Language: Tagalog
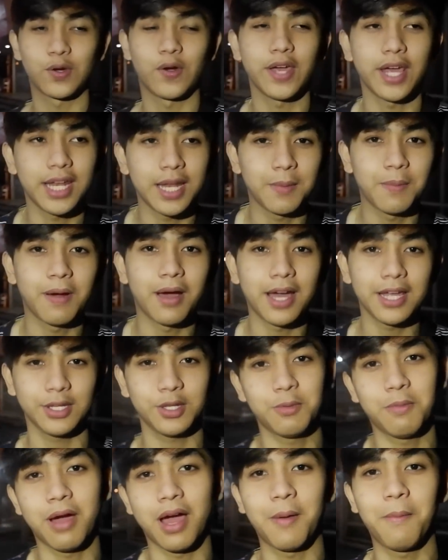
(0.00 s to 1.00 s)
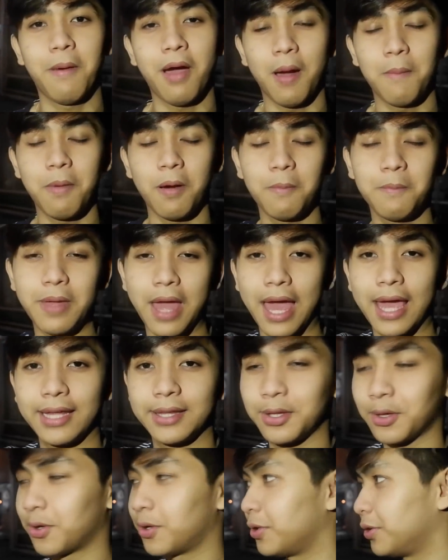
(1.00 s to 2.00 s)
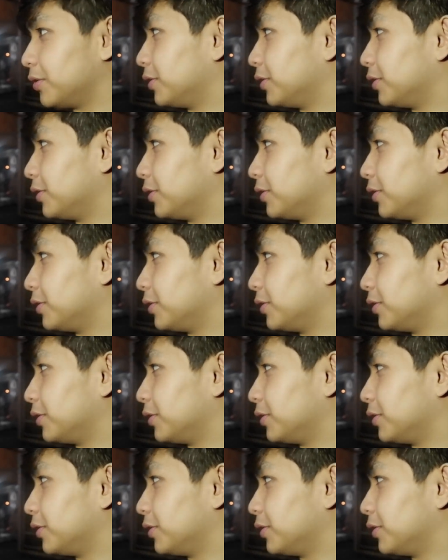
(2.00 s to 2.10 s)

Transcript: So ayan, abangan nyo mababang biyahe ito.